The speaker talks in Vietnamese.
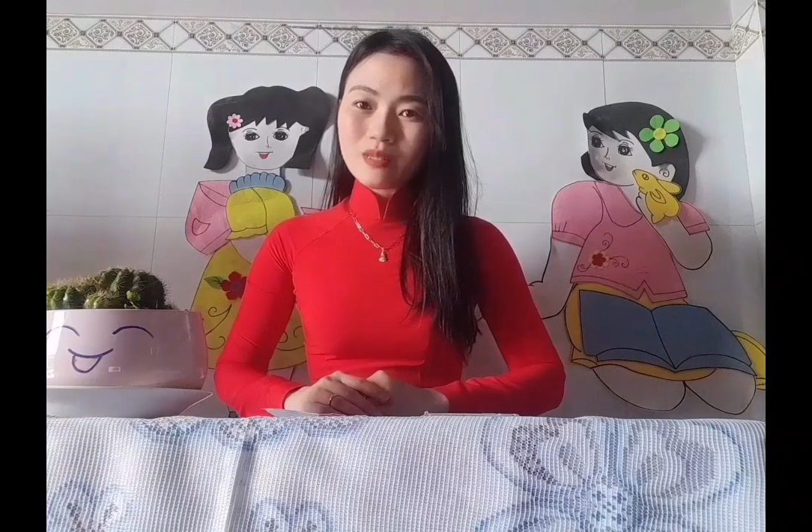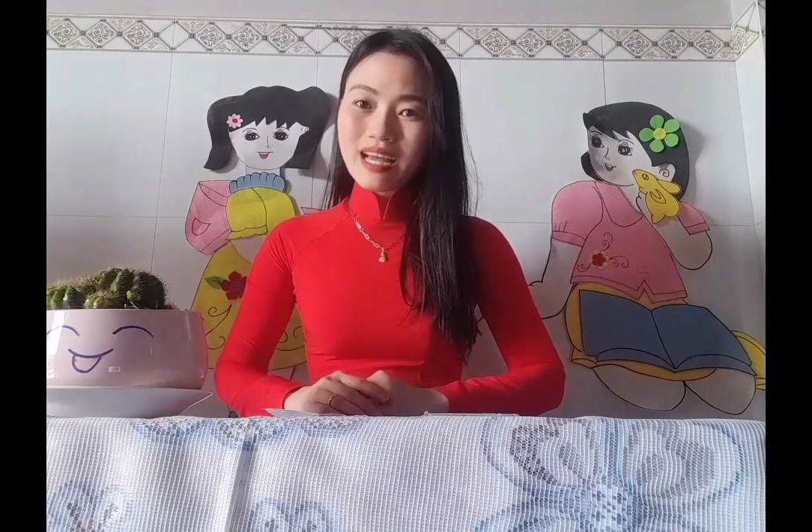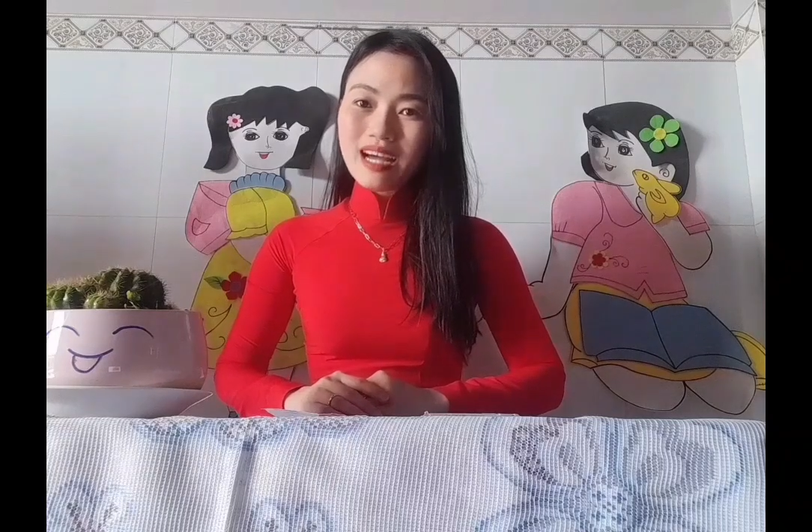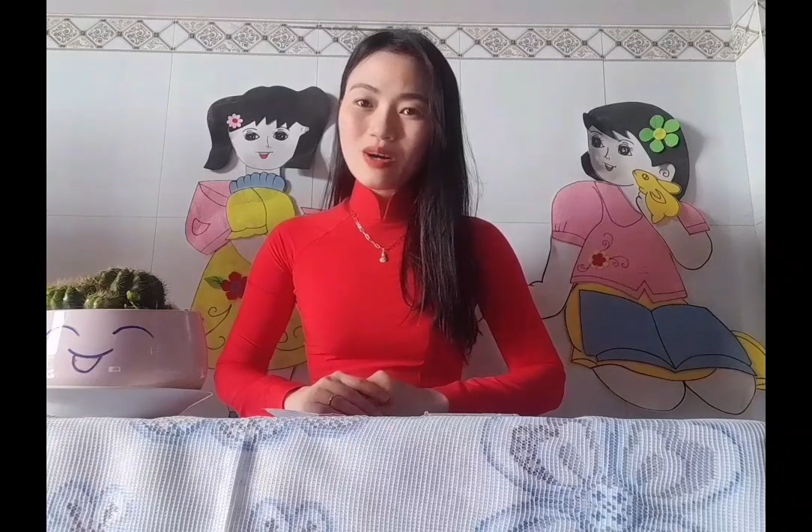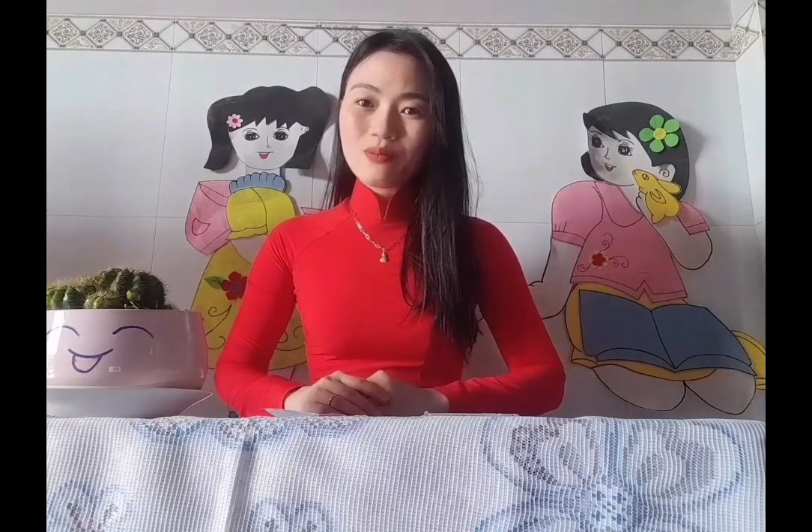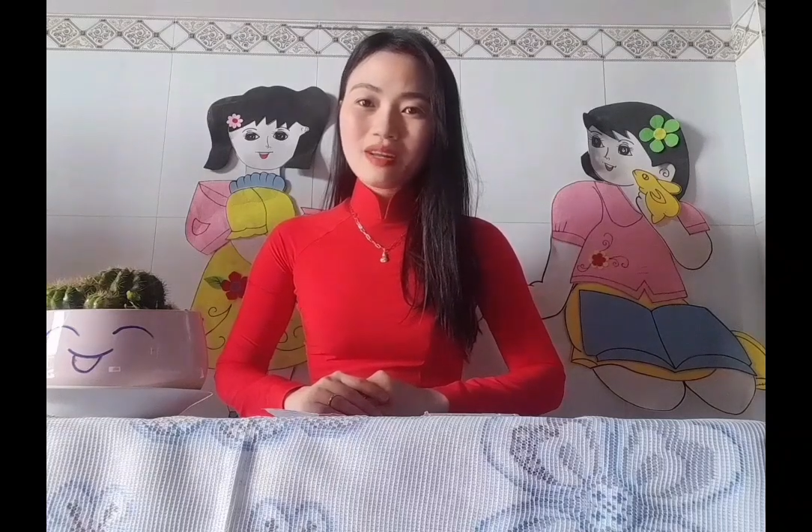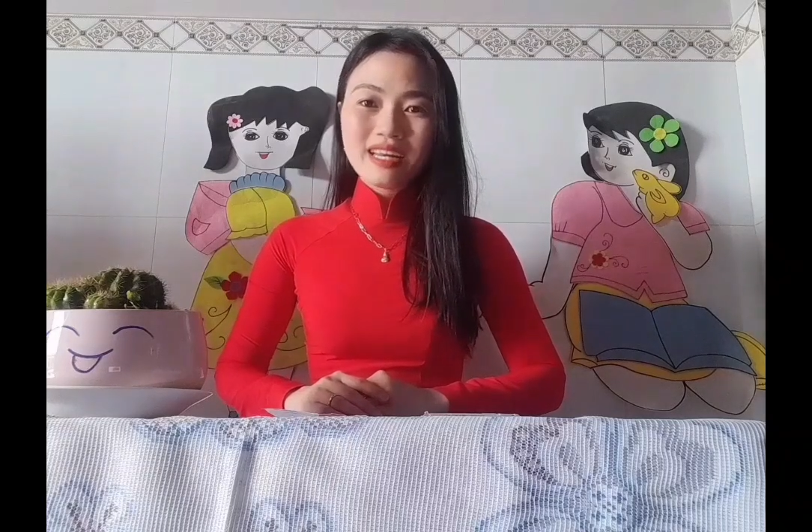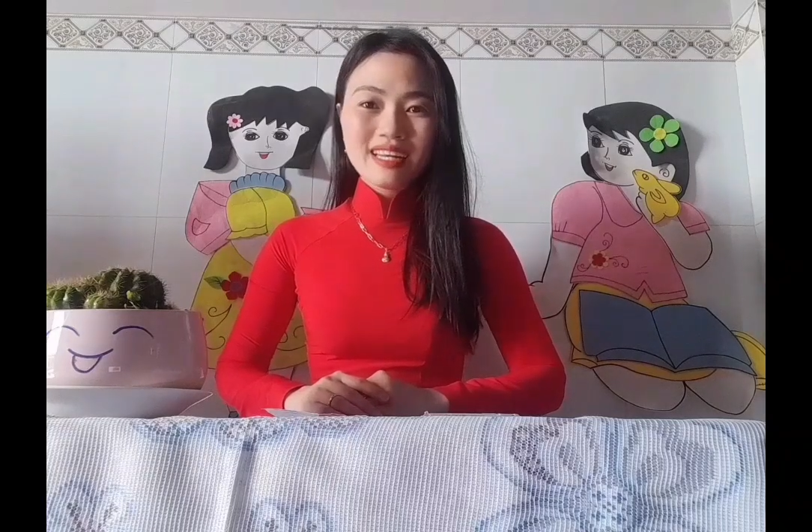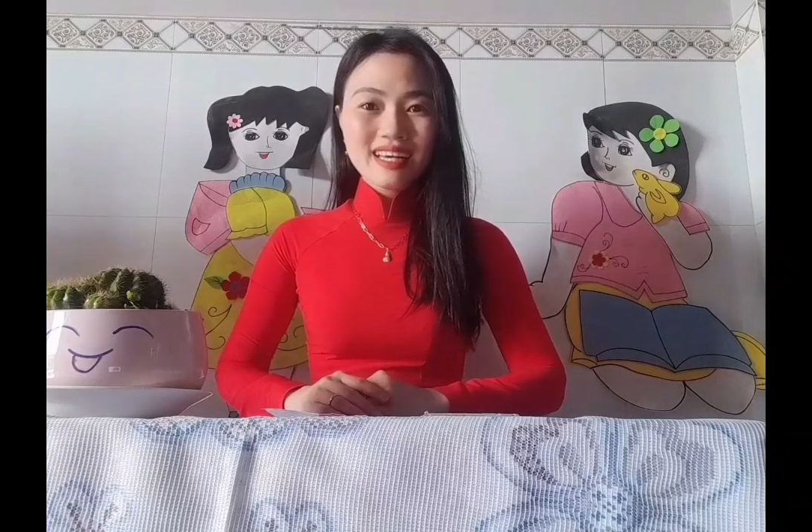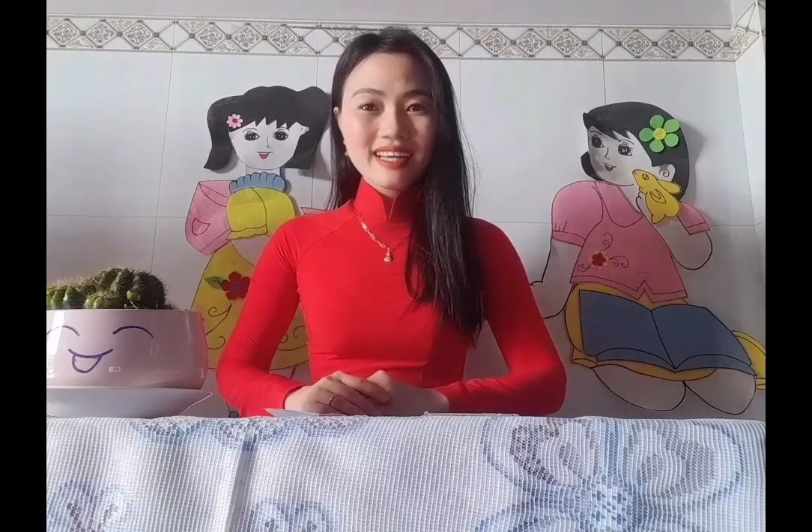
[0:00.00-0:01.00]
của chúng ta
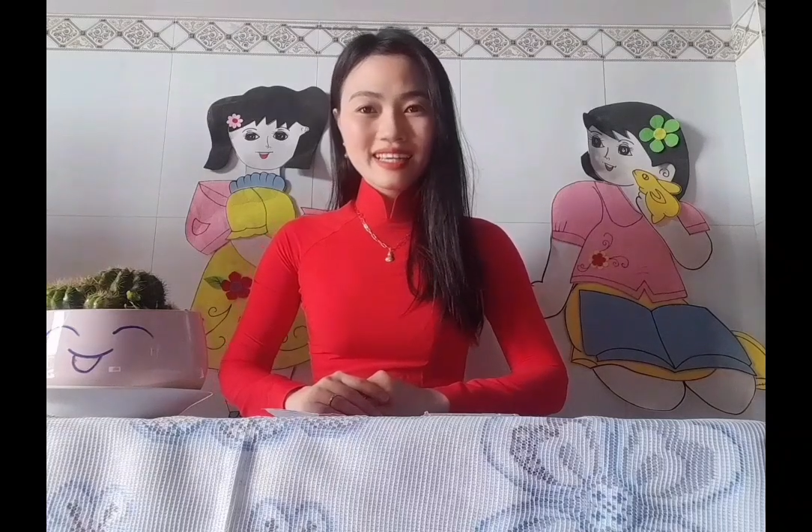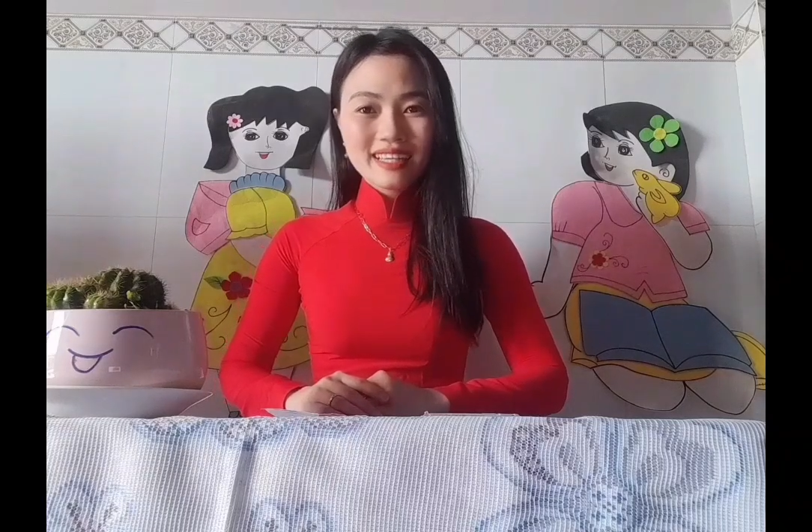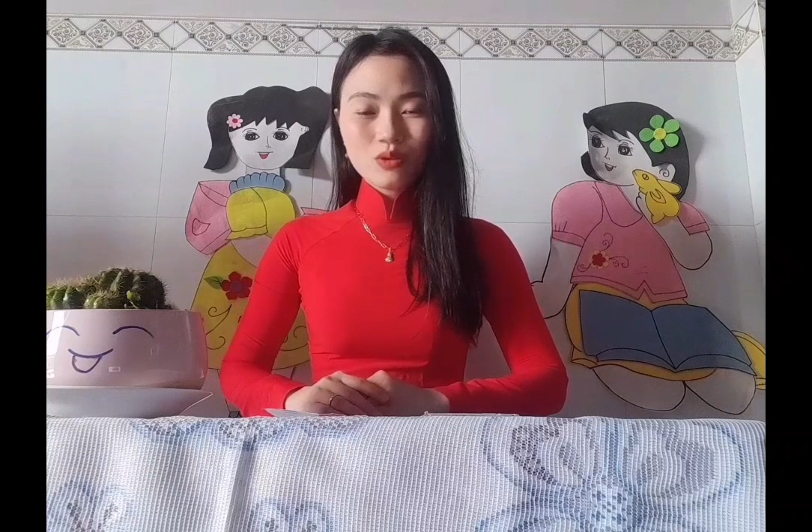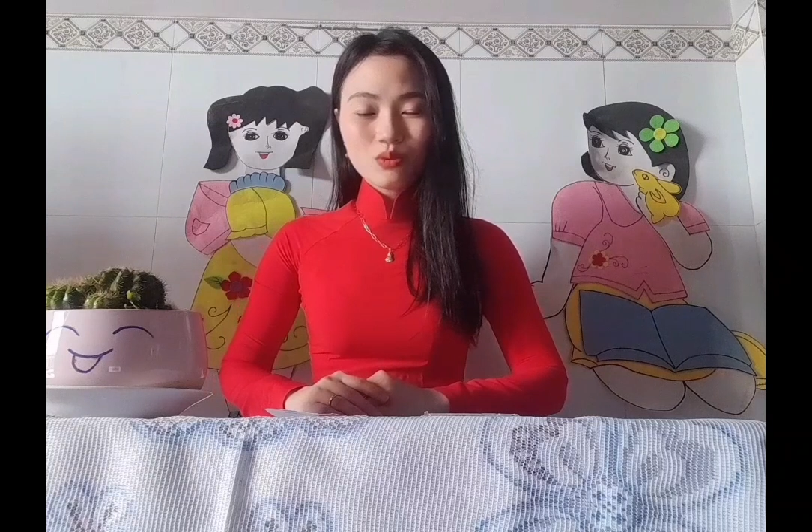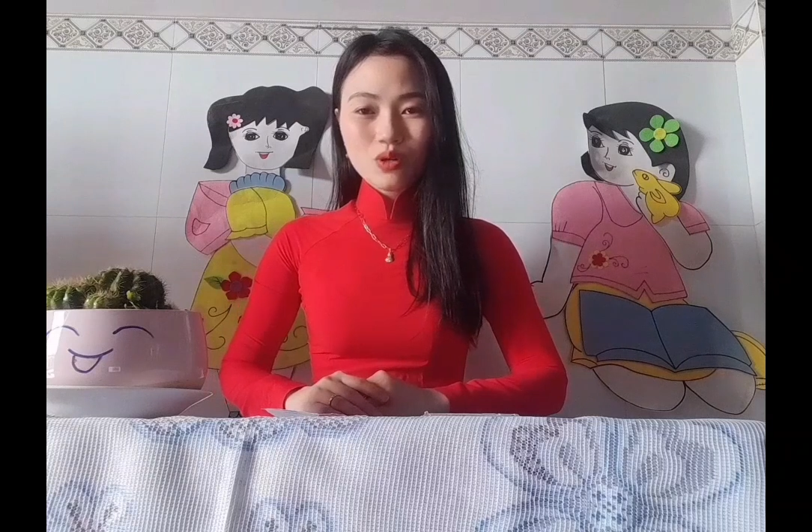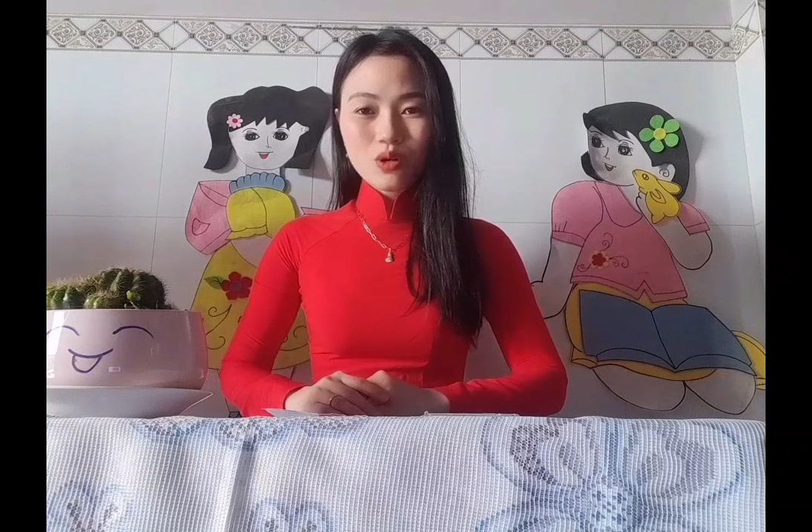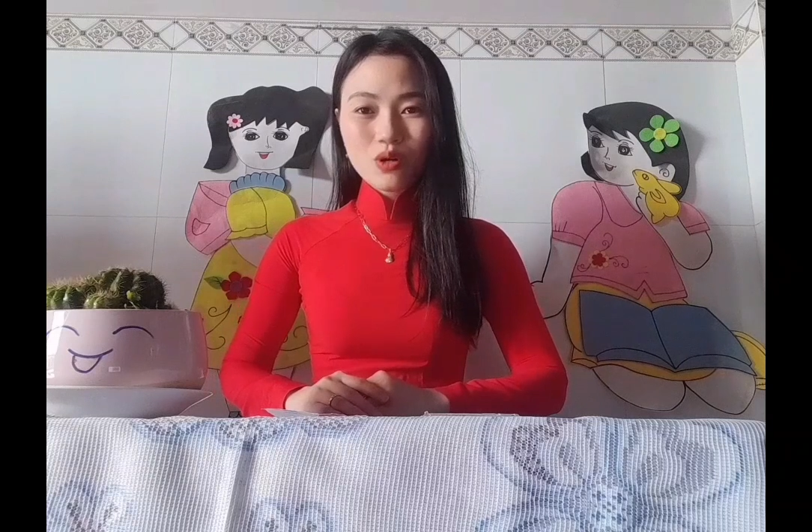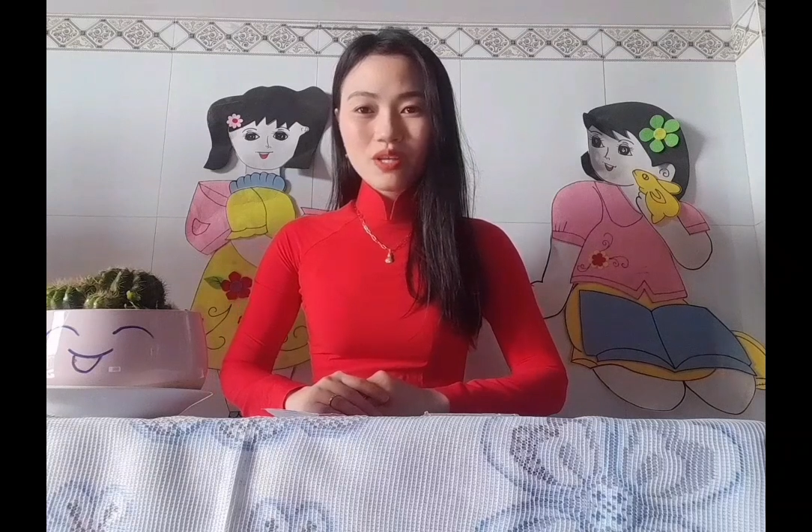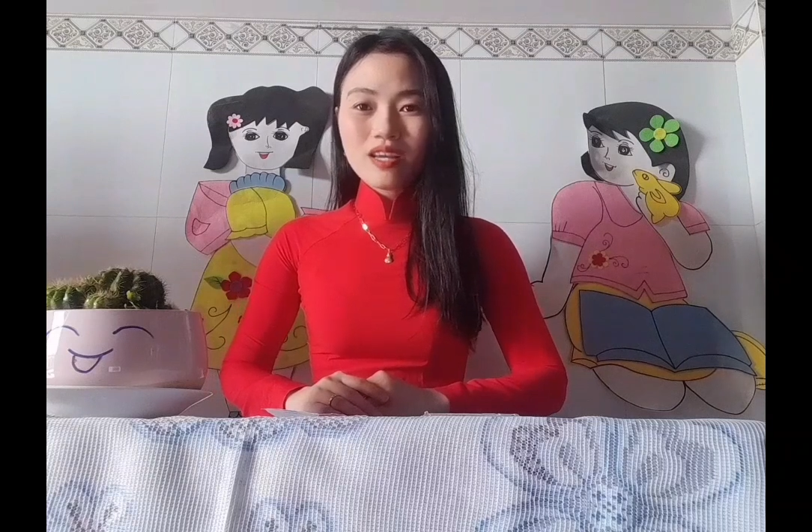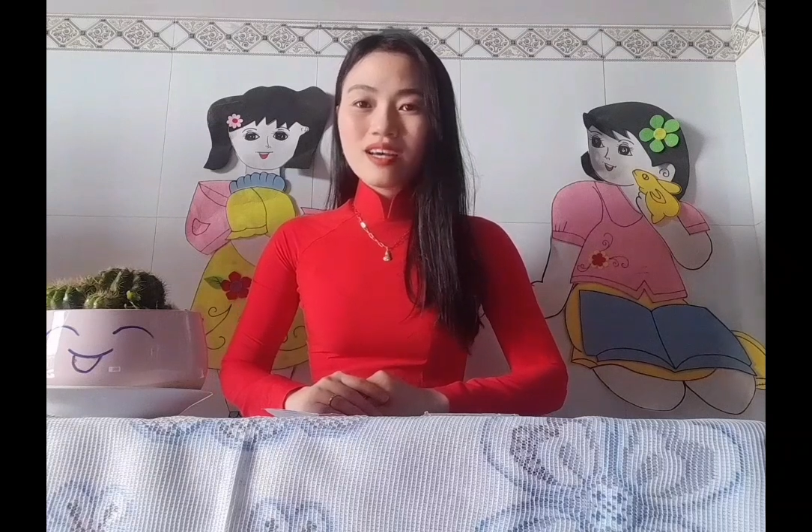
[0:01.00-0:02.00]
đến đây là kết thúc
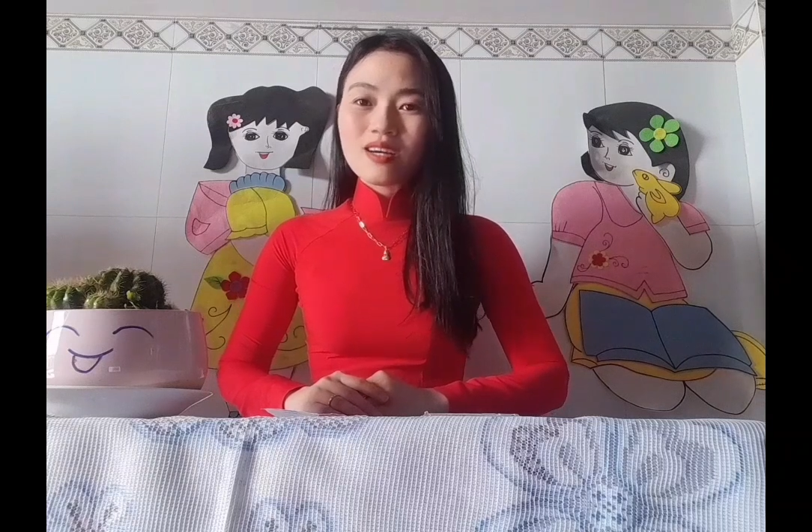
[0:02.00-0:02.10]
rồi.